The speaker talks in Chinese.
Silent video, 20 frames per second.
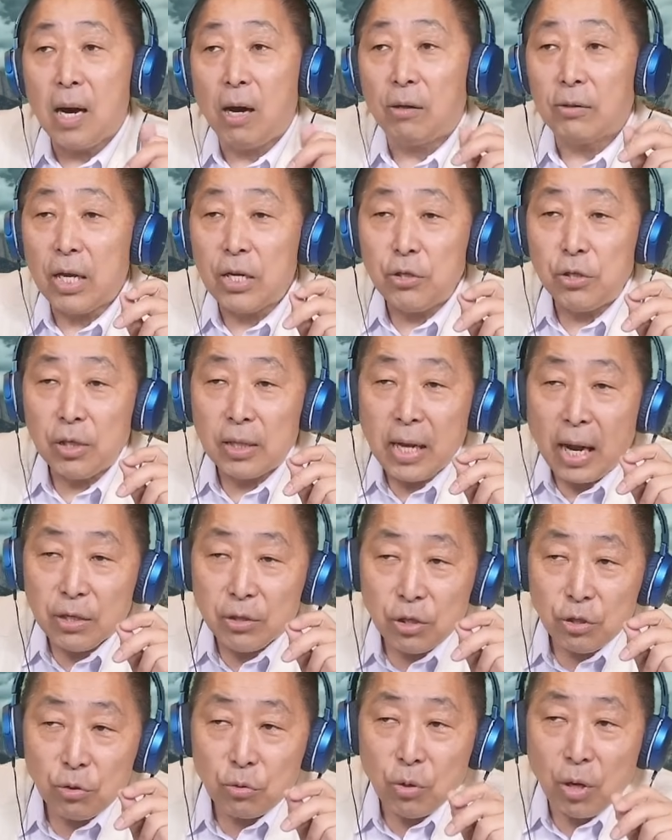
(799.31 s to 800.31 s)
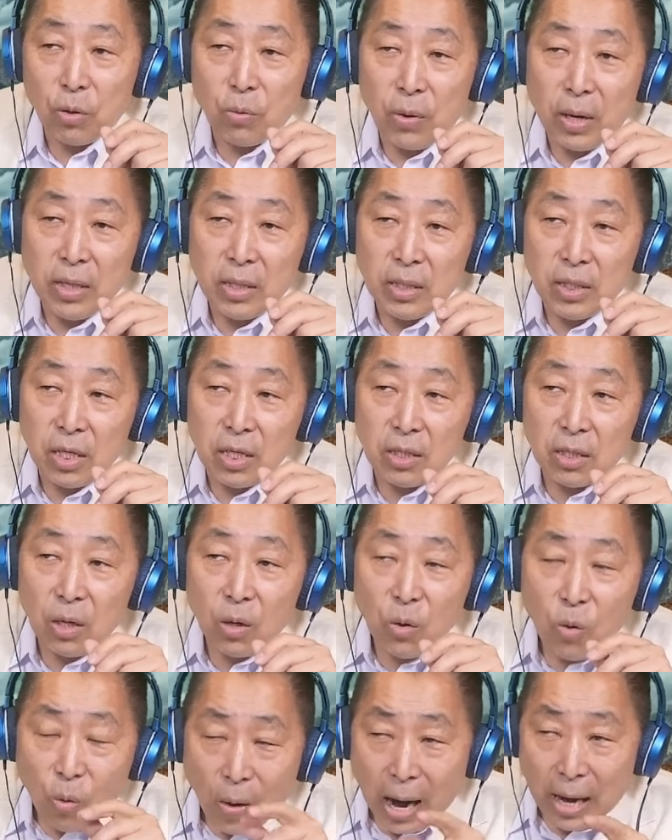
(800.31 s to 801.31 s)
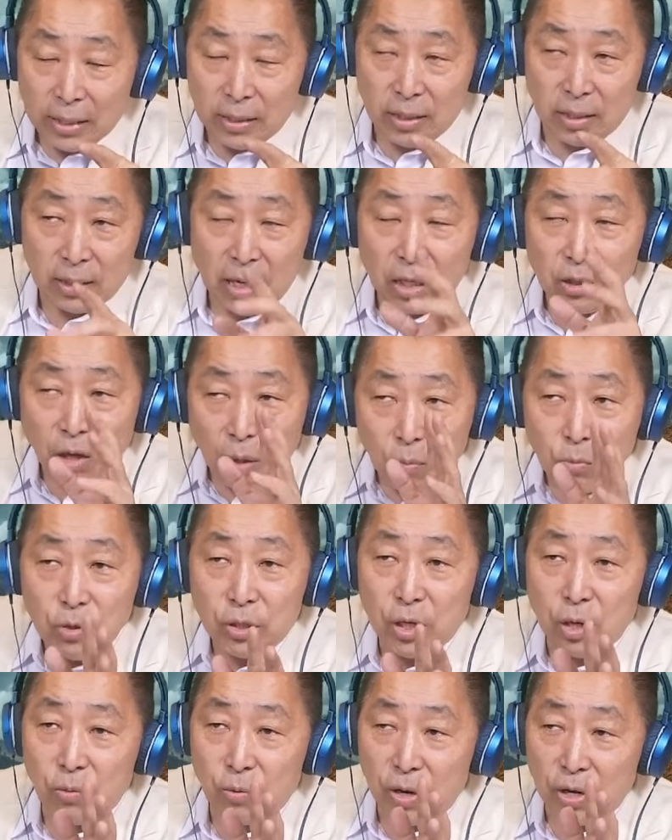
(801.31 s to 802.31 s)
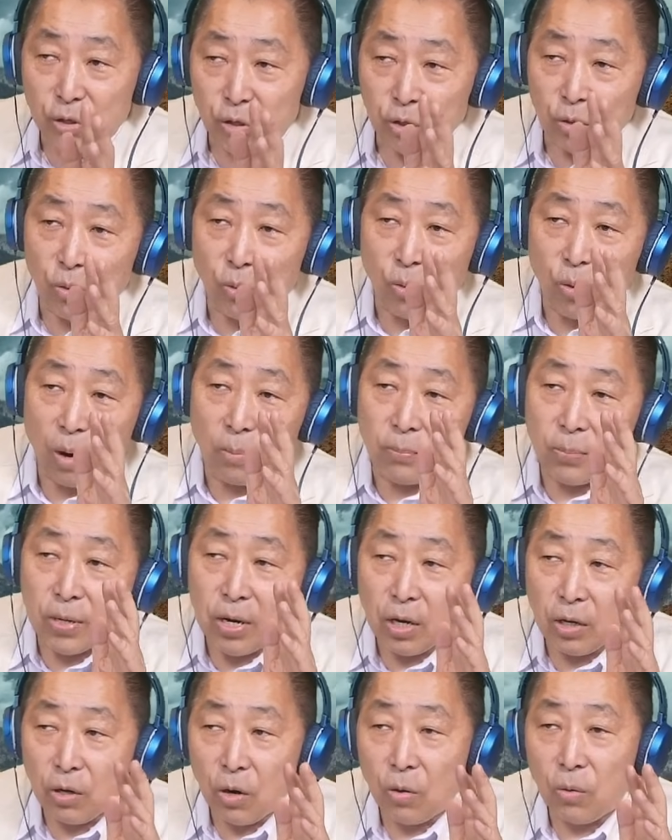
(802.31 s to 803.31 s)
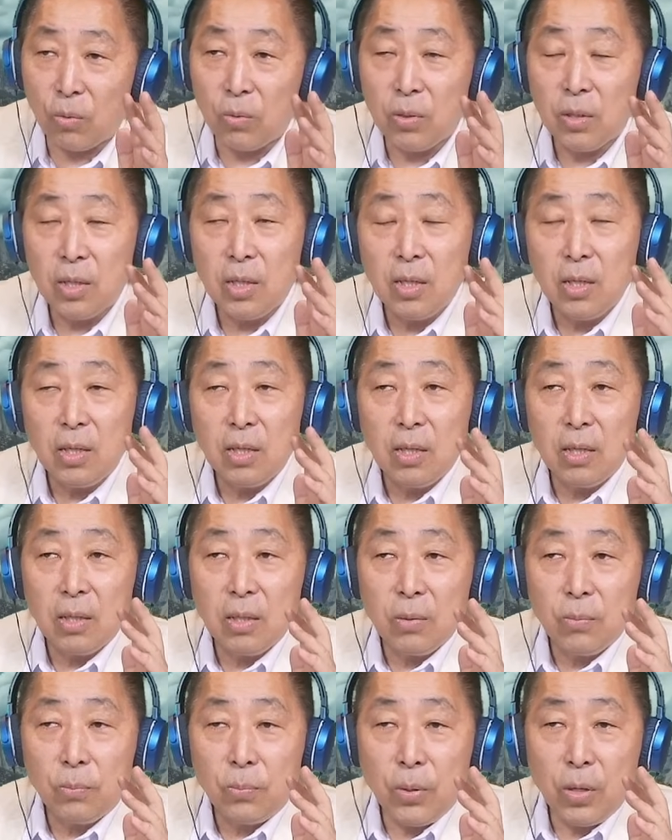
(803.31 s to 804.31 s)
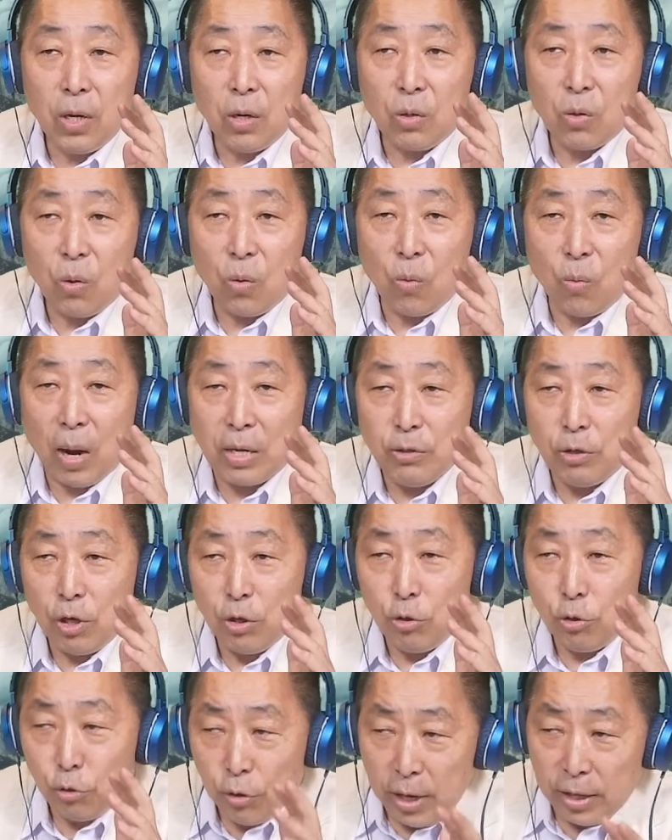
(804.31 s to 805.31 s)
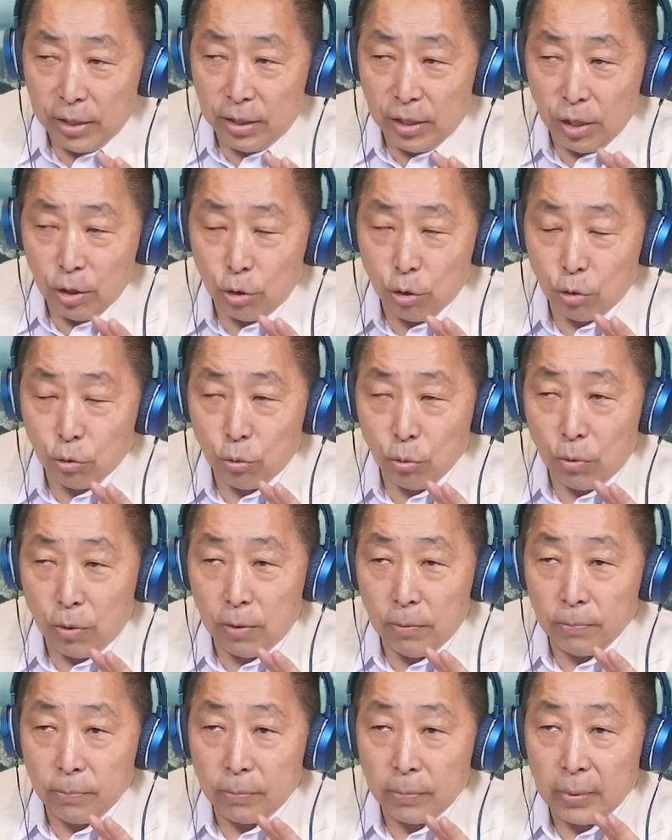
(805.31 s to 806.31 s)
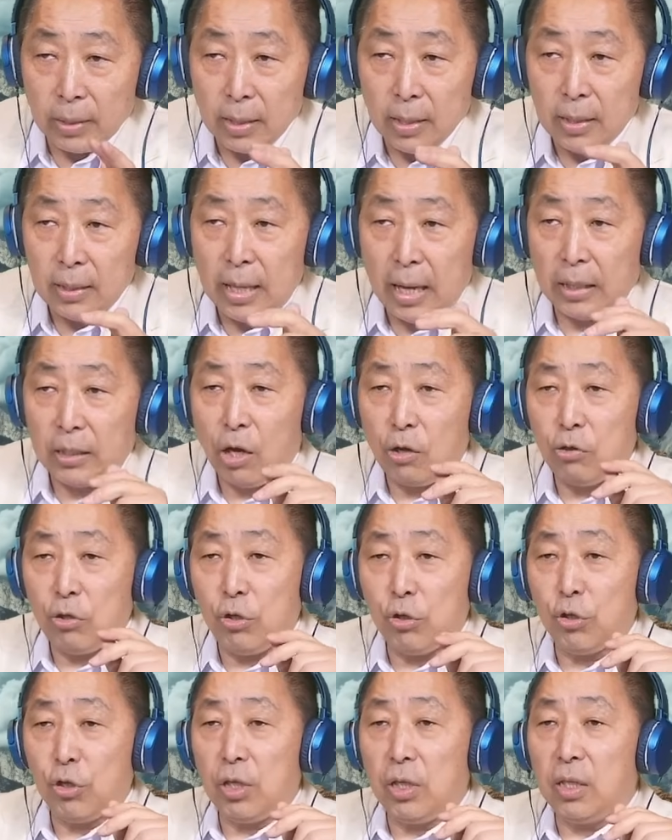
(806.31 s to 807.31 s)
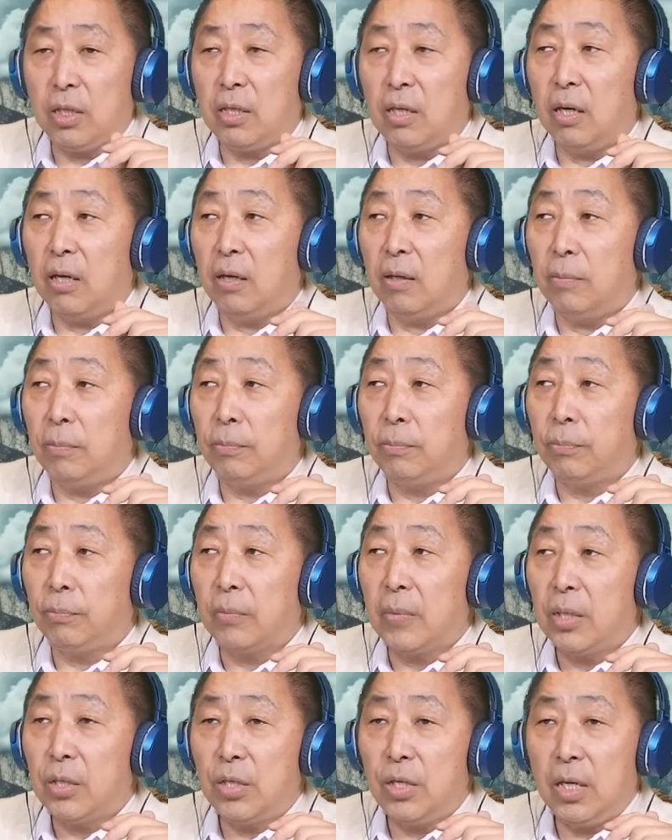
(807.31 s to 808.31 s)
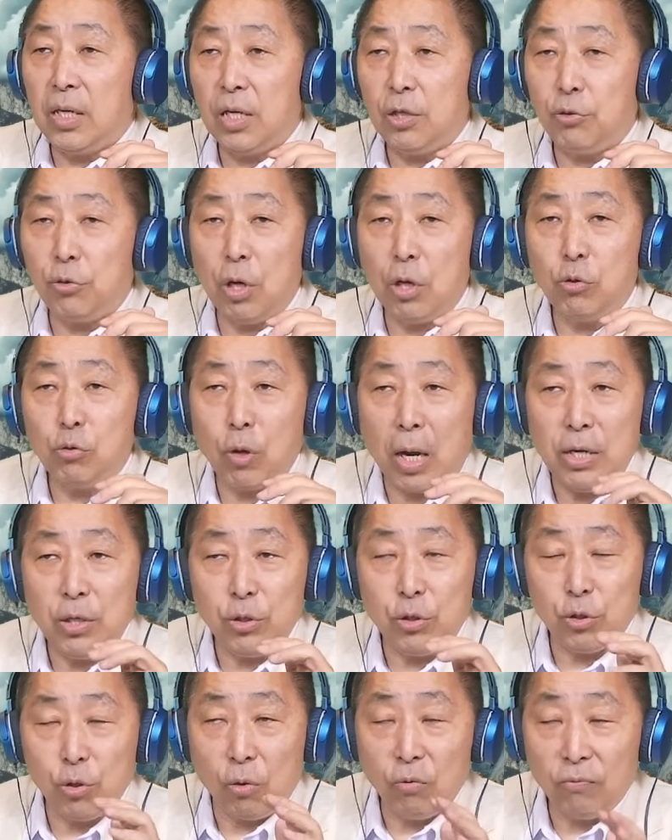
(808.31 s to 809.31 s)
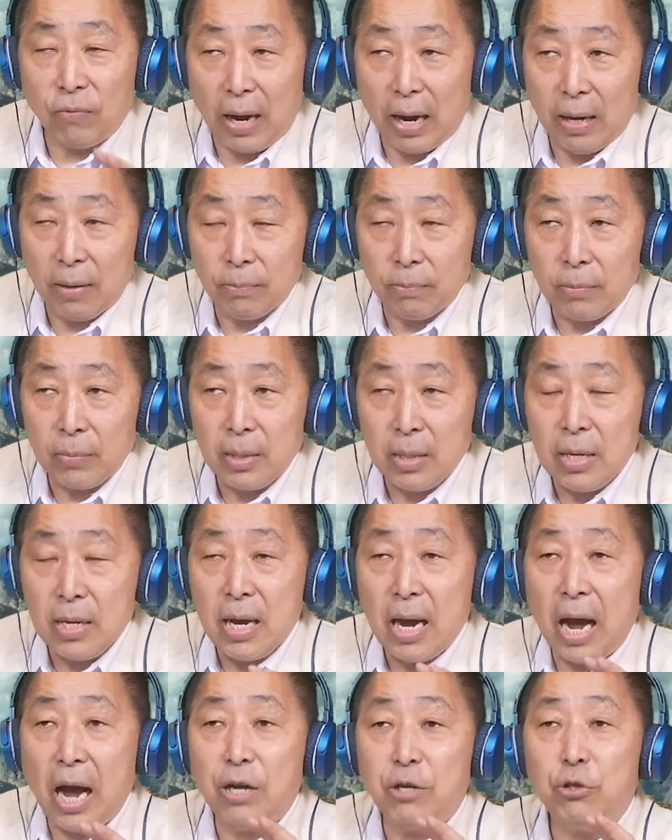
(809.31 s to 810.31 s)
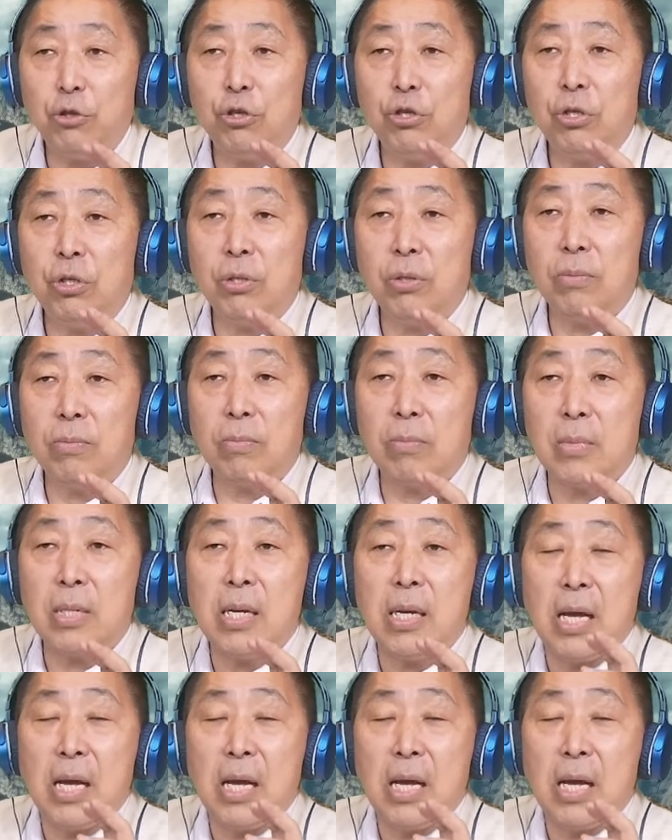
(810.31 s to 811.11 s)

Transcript: 好，但是它之所以会形成话题，但到目前为止，我不能够不能够完全确定，就是说它到底是一个是一个宣传手法，还是